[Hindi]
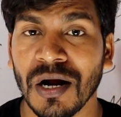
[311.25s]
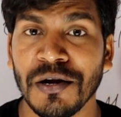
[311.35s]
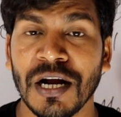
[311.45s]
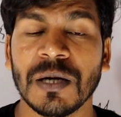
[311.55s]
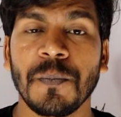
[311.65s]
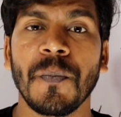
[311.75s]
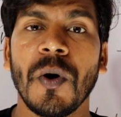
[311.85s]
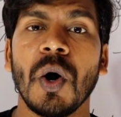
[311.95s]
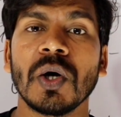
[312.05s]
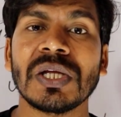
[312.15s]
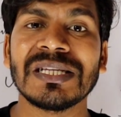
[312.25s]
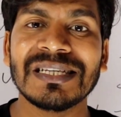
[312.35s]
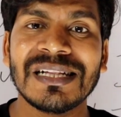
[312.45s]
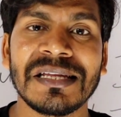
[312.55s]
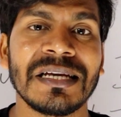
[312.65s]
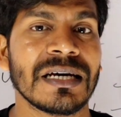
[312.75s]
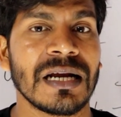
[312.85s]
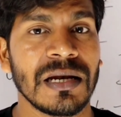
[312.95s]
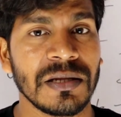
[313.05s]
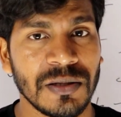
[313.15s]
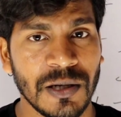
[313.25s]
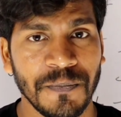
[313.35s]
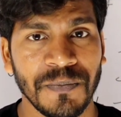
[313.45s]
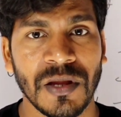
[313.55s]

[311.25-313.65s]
कंडक्ट बहुत ही जल्दी करा लेता है